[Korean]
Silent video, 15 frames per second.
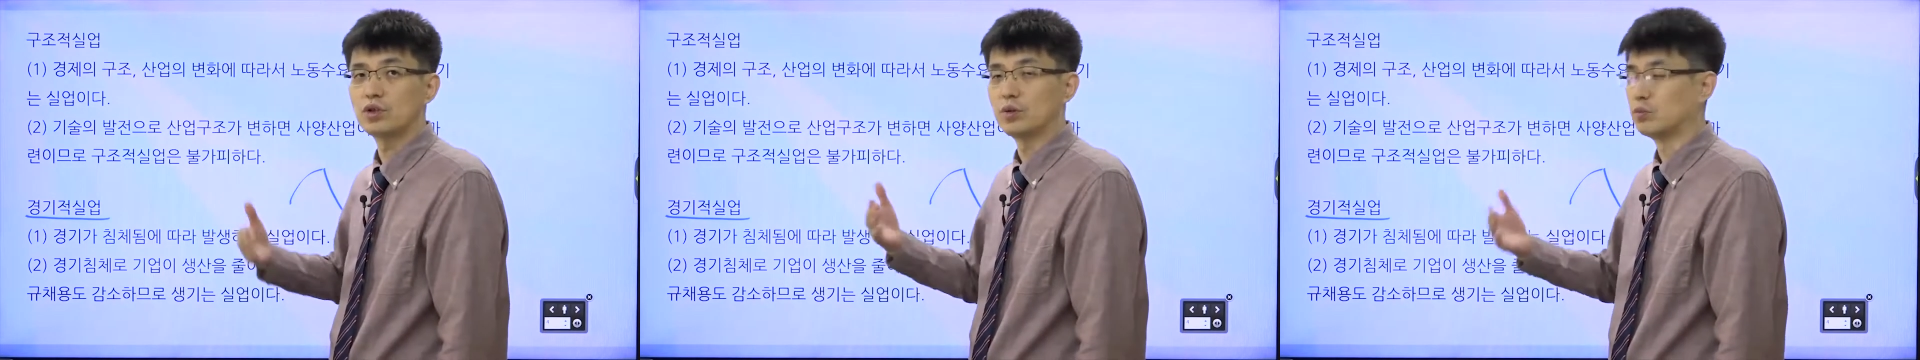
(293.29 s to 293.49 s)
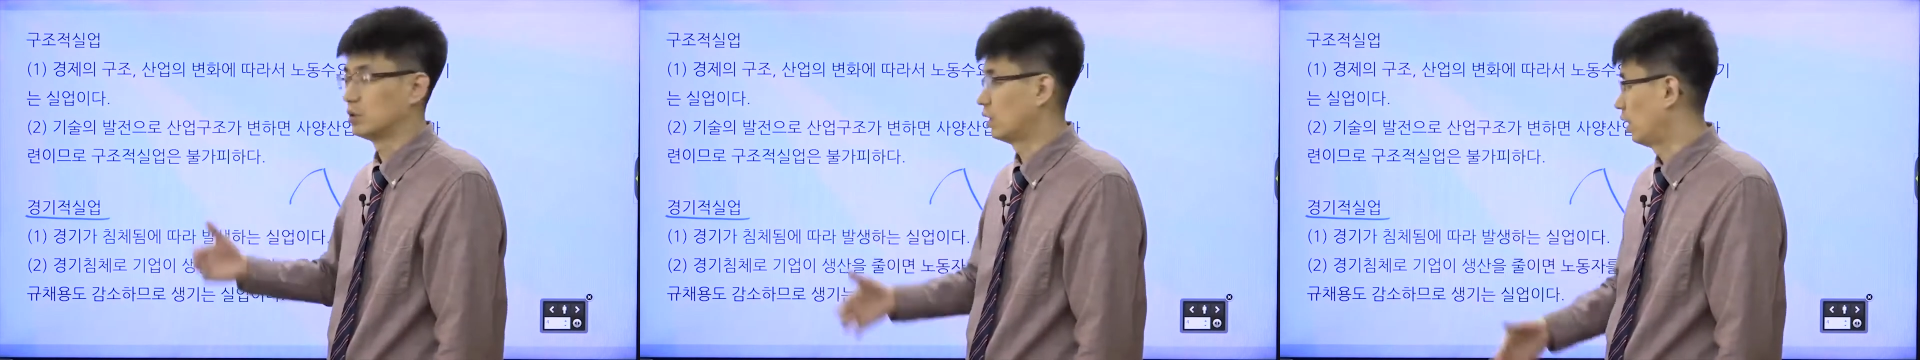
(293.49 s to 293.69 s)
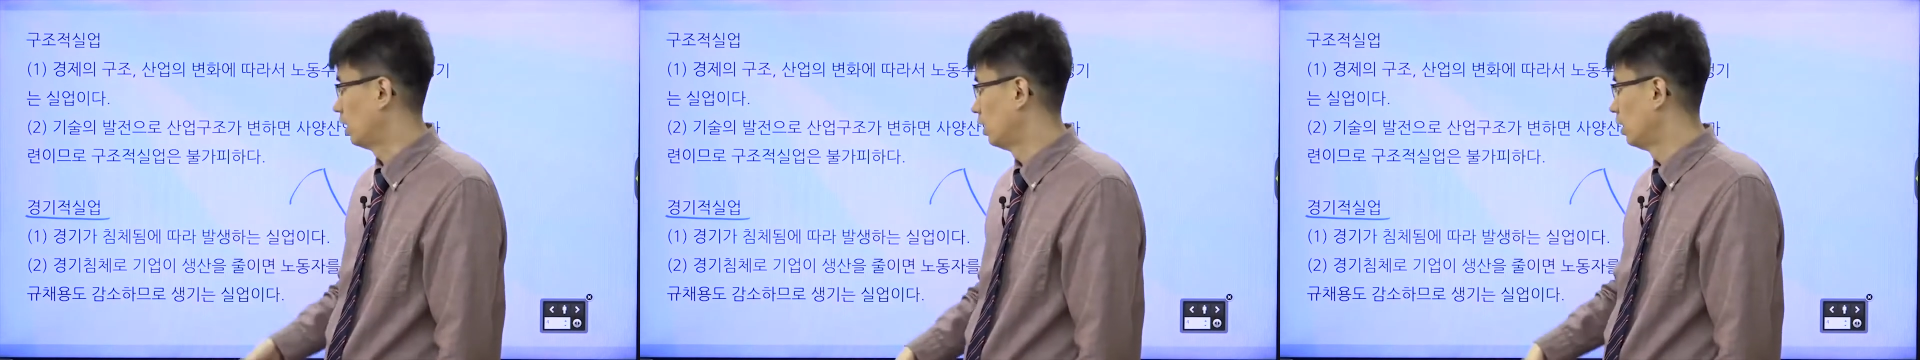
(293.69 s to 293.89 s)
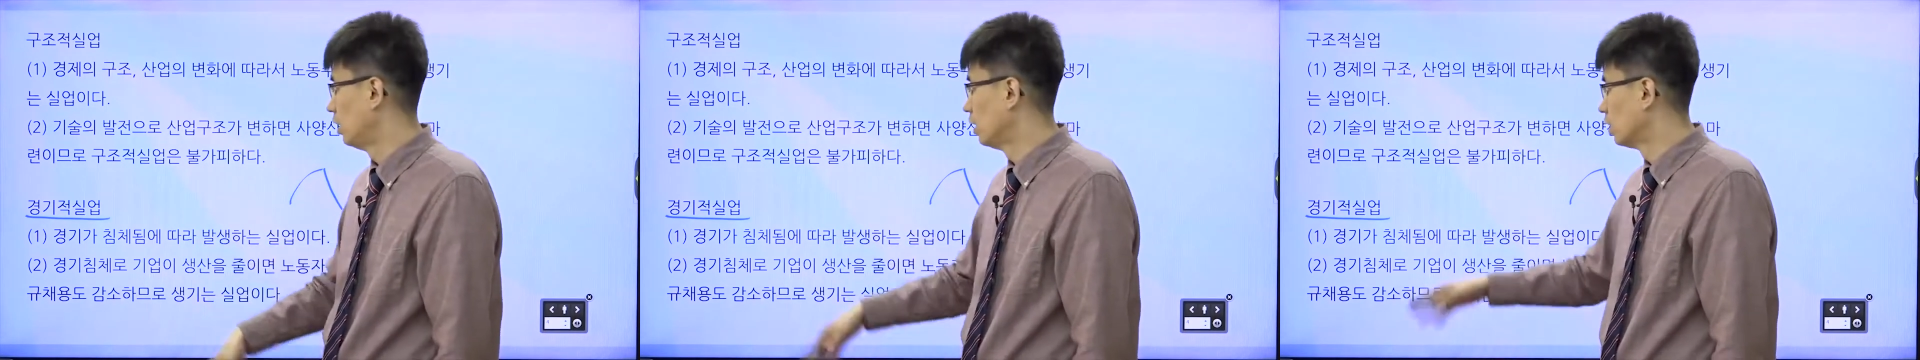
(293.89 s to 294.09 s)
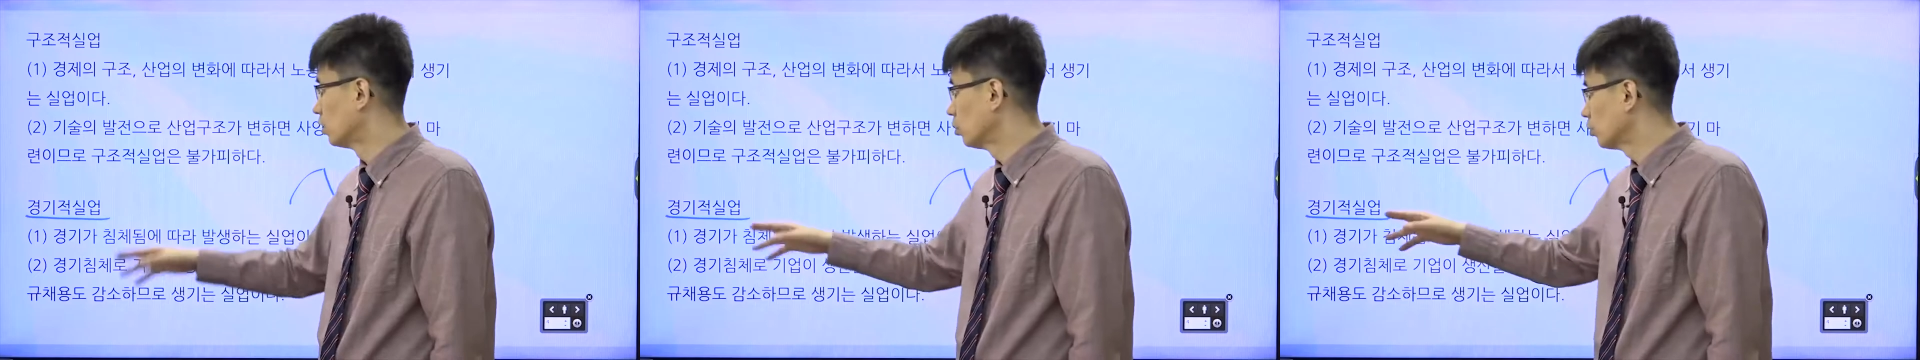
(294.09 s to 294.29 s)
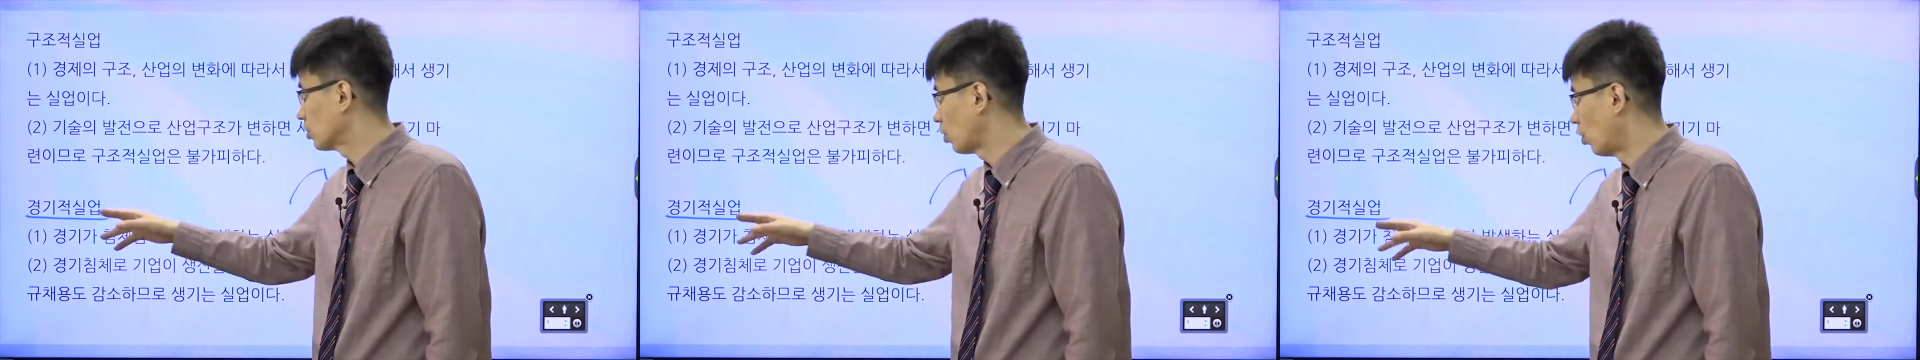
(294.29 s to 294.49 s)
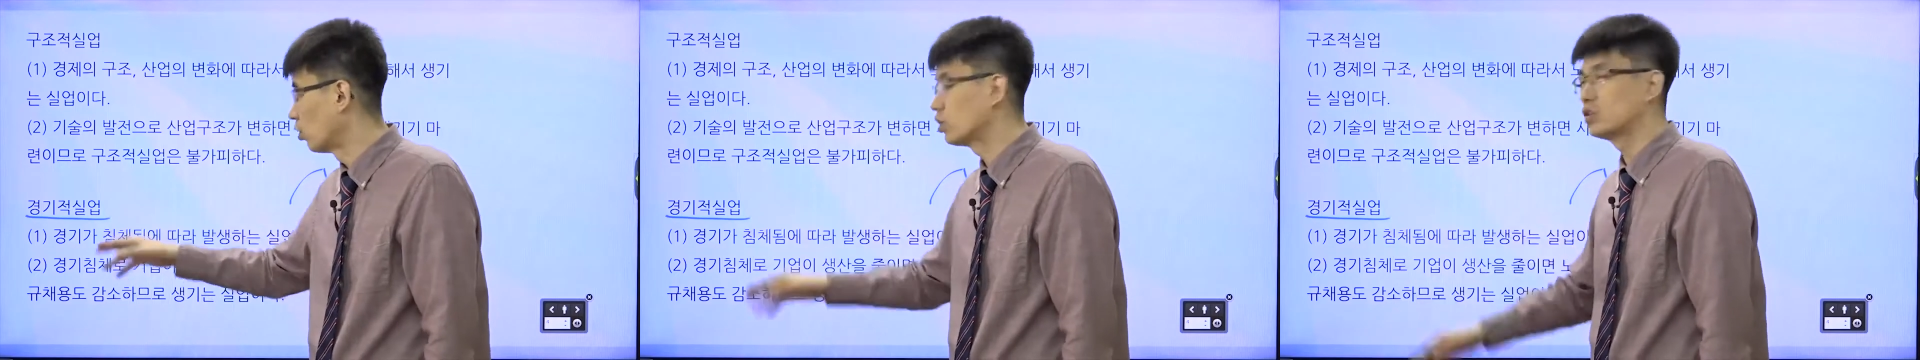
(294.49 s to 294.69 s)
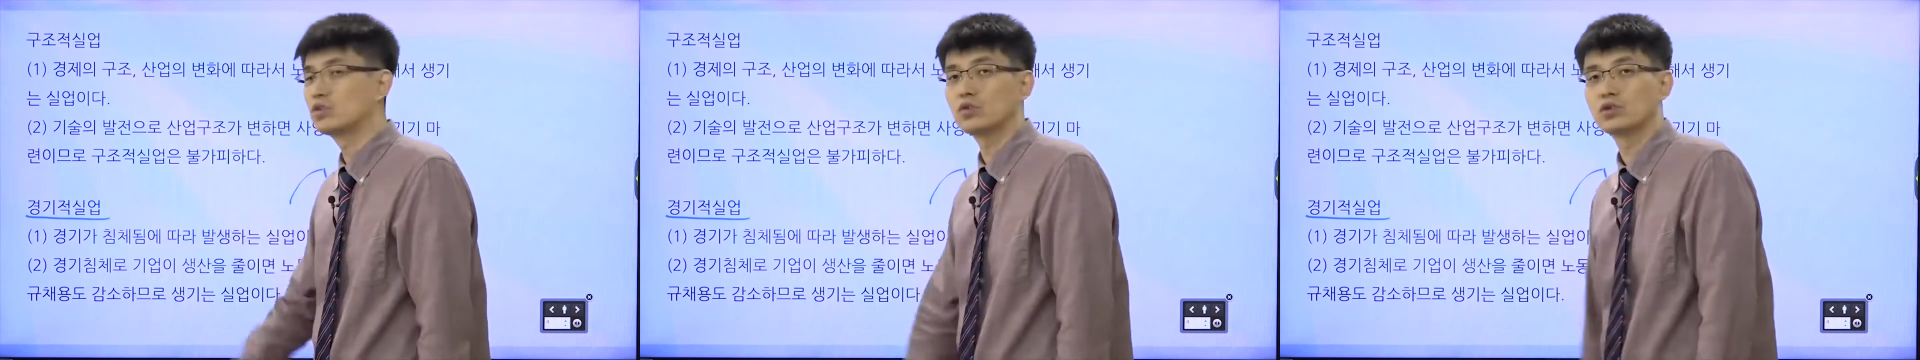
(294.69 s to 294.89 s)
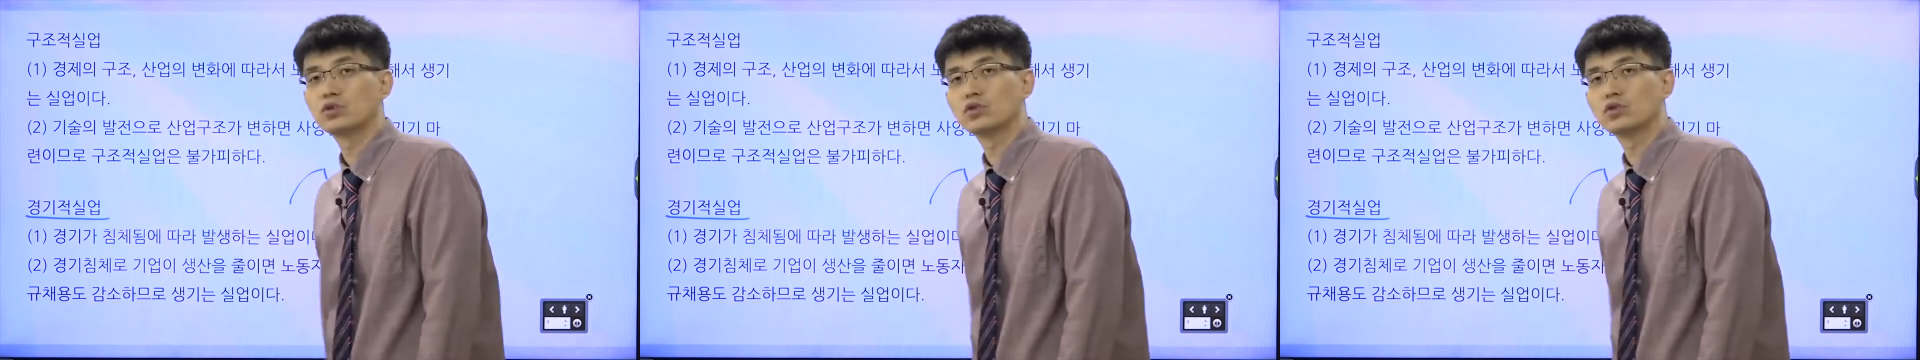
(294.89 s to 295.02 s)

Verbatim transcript: 됩니다. 그러면 경기적